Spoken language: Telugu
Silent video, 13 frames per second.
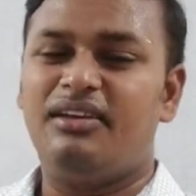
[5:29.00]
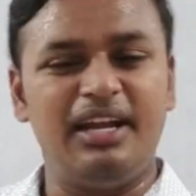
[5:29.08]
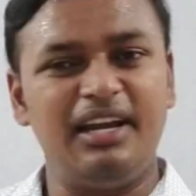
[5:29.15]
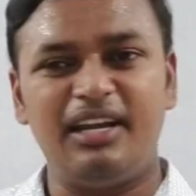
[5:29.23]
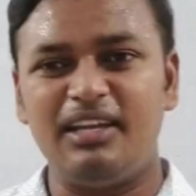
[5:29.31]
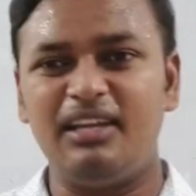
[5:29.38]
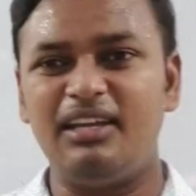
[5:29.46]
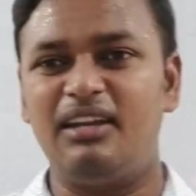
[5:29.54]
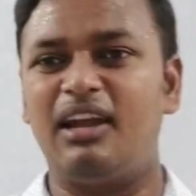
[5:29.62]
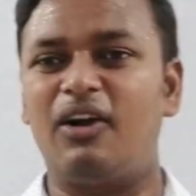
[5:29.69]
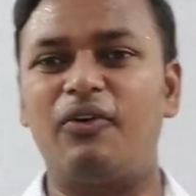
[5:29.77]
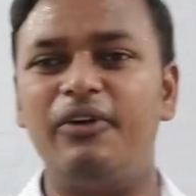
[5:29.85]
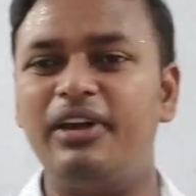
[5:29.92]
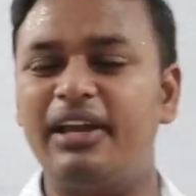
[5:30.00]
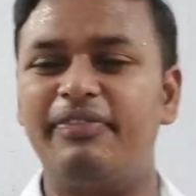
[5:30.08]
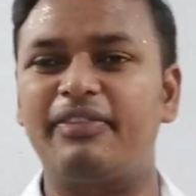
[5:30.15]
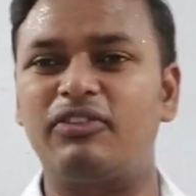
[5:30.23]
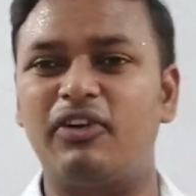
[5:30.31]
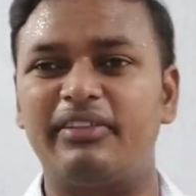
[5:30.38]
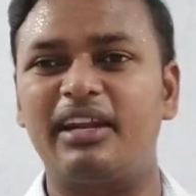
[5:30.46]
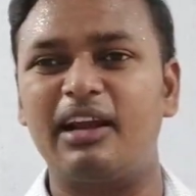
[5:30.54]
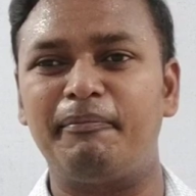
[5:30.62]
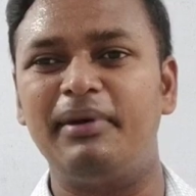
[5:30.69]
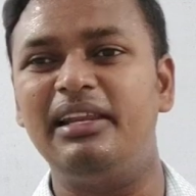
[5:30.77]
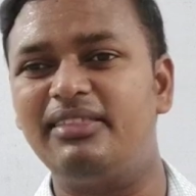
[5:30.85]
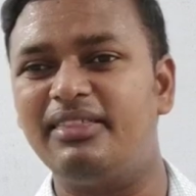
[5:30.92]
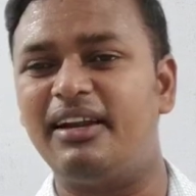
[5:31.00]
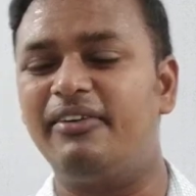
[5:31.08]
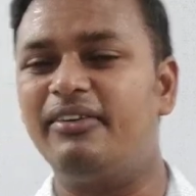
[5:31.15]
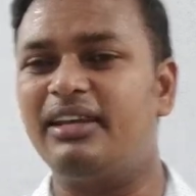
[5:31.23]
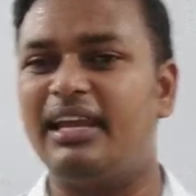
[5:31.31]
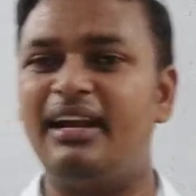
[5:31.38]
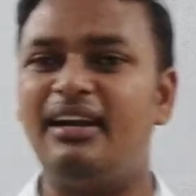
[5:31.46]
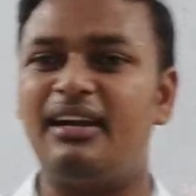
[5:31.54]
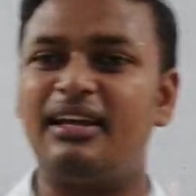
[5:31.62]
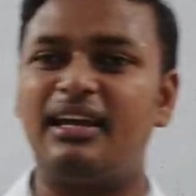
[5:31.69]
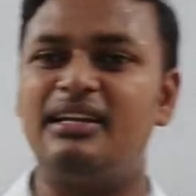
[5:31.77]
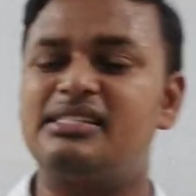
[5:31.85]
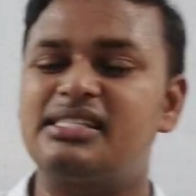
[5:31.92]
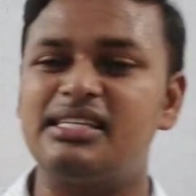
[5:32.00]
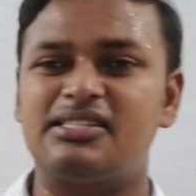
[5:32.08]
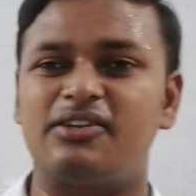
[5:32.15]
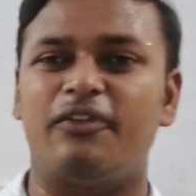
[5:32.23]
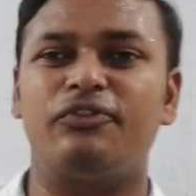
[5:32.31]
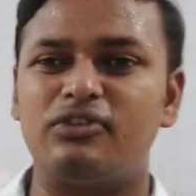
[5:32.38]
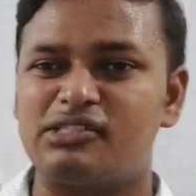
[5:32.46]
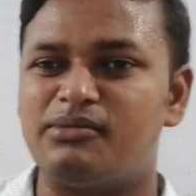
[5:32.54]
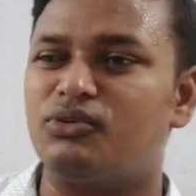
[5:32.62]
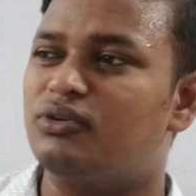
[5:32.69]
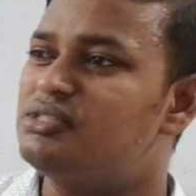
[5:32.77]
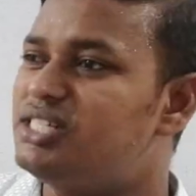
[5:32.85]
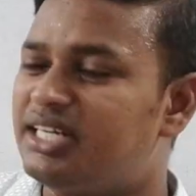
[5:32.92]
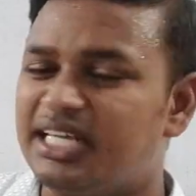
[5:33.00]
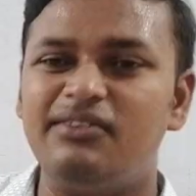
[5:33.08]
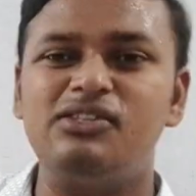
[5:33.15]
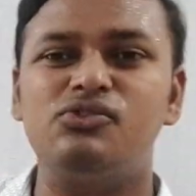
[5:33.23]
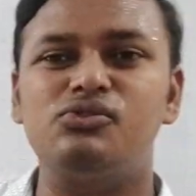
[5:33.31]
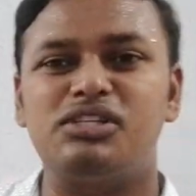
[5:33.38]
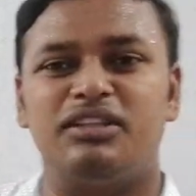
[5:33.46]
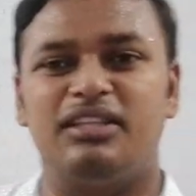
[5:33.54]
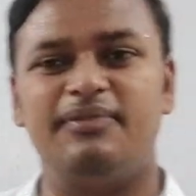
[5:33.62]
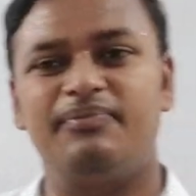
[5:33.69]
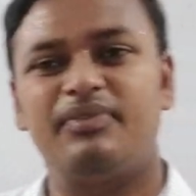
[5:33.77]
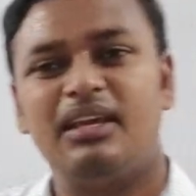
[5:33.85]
ఏంటి నా కొడుకు ఇంత తొందరగా పిలుతున్నాడు ఏంటి అనేసి సంతోషంతో వచ్చి టీవీ చూసింది